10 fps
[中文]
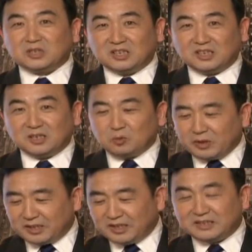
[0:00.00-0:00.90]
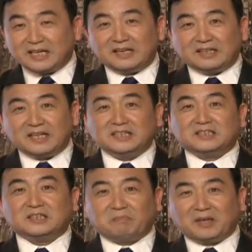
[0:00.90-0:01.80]
可能会听见类
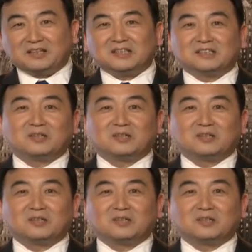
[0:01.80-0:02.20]
似平等